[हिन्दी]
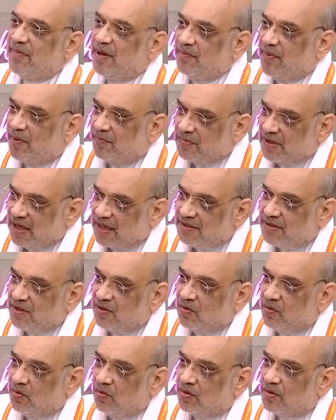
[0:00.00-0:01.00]
ममता जी
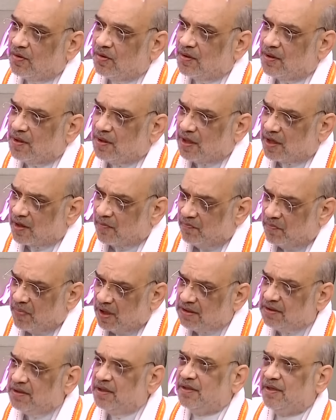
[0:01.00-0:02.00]
को
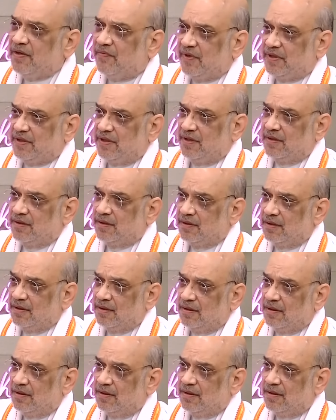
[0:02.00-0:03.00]
करबद्ध निवेदन
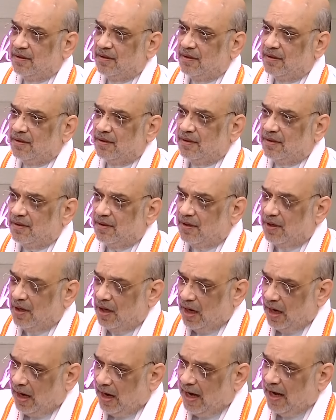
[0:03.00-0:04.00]

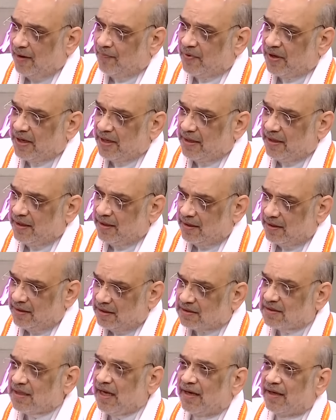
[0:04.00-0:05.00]
आपके
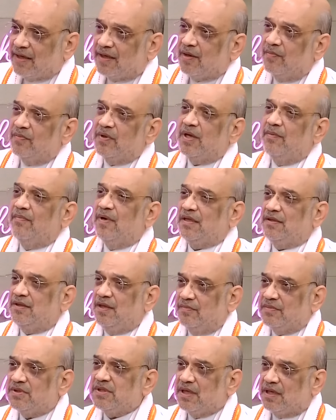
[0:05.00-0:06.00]
इस कार्यक्रम के
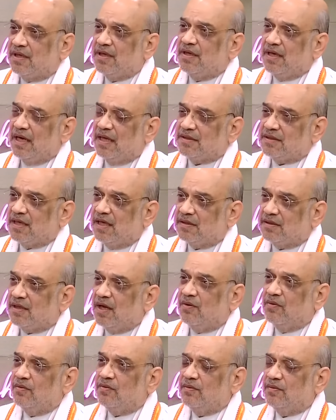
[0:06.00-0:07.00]
माध्यम से करना चाहता
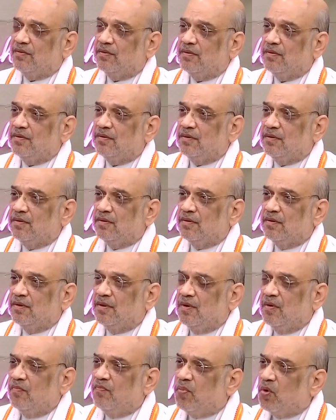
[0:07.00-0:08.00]
हूं
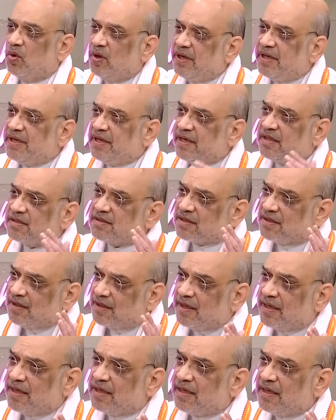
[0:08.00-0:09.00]
पॉलिटिक्स
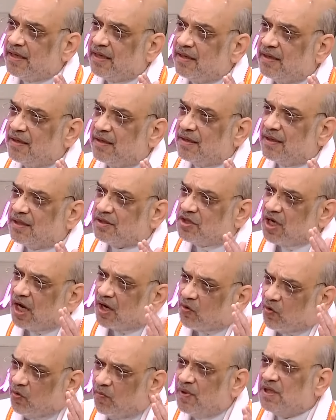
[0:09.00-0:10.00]
करने के
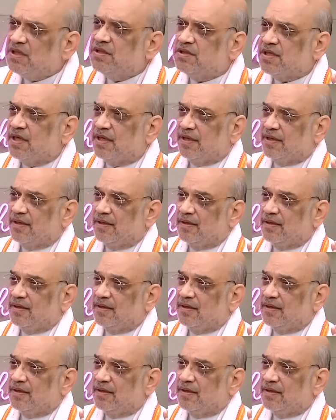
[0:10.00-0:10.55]
हजारों मंच है